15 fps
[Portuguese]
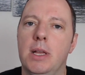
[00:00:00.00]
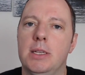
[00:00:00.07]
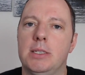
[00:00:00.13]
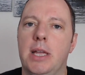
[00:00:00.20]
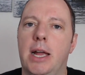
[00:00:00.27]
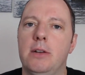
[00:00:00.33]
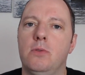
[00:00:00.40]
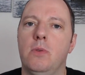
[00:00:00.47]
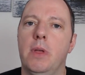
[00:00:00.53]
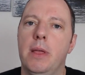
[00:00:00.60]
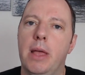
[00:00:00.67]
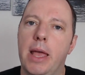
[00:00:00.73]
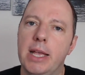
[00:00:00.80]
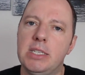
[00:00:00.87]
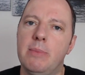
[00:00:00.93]
certo?
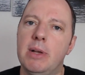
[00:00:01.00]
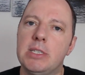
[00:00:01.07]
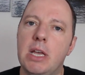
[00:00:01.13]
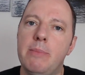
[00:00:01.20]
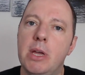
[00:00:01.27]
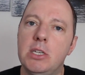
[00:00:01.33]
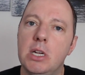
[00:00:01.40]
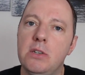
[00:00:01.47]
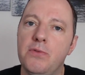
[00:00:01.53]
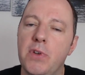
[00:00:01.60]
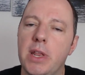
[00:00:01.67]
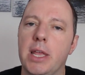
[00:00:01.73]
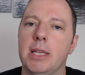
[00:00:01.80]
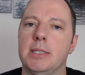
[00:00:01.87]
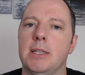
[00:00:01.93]
Essa basicamente é a
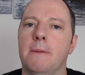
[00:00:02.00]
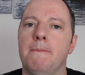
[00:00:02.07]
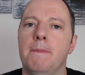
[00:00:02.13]
diferença.